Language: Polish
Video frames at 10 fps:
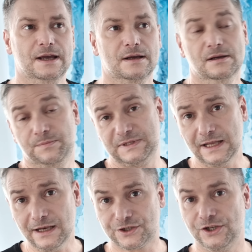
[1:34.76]
E,
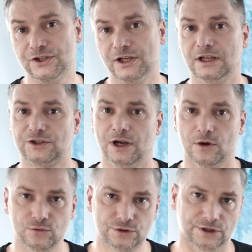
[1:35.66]
psa na szczęście da się
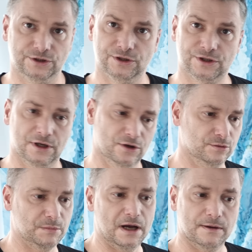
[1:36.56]
nauczyć, że on
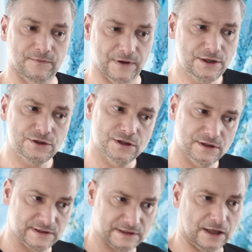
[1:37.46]
ma wejść,
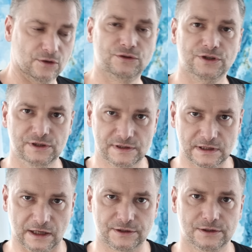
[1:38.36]
stanąć i
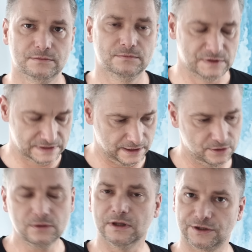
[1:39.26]
stać.
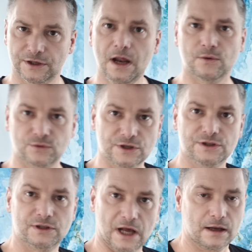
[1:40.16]
Serio, da się
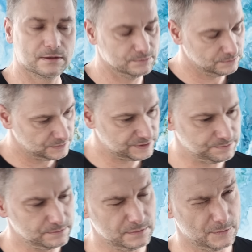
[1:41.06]
nauczyć, tak. Z
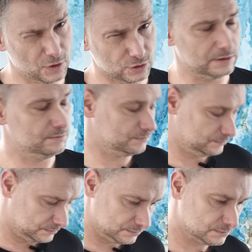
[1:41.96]
kotem.
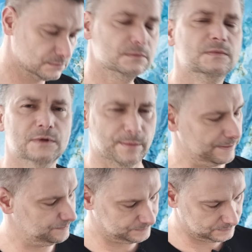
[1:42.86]
Dobra.
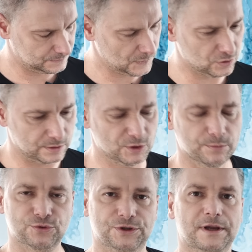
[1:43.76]
O tym to
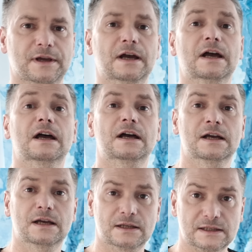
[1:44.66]
później.
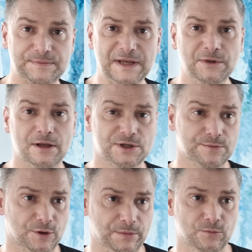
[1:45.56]
E, z psami nie będzie
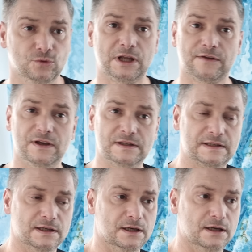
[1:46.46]
problemu, tak
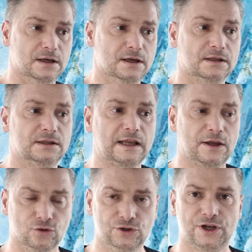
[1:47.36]
więc e,
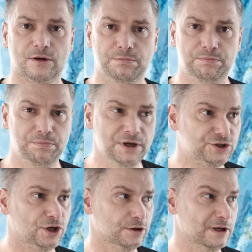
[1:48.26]
taki chodniczek by
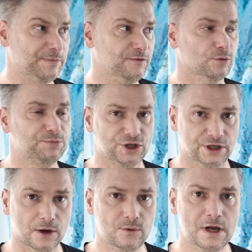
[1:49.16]
się na pewno
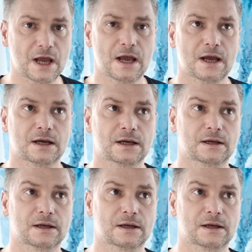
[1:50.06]
przydał. E,